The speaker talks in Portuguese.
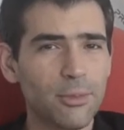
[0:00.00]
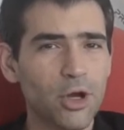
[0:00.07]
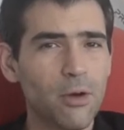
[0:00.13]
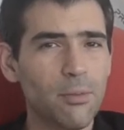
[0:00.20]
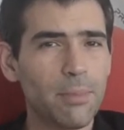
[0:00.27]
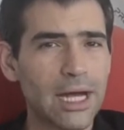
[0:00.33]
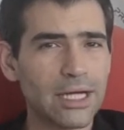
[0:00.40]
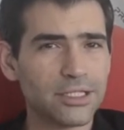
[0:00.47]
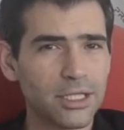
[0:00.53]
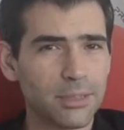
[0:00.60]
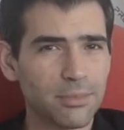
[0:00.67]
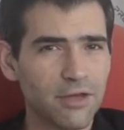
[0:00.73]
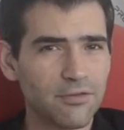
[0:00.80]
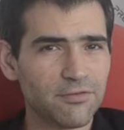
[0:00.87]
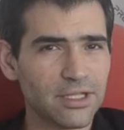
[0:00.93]
maior parte da
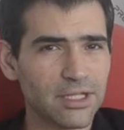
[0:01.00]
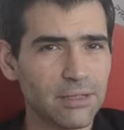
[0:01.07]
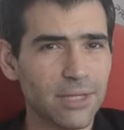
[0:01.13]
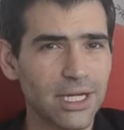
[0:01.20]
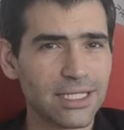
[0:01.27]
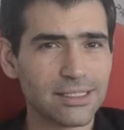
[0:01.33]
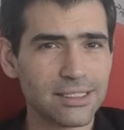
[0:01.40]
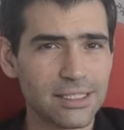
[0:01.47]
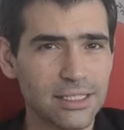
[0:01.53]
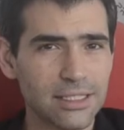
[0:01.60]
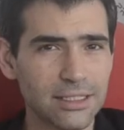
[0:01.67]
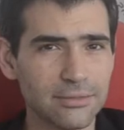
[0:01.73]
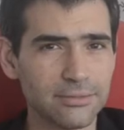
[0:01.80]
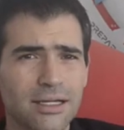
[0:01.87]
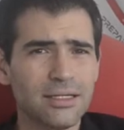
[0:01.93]
minha vida em Brasília.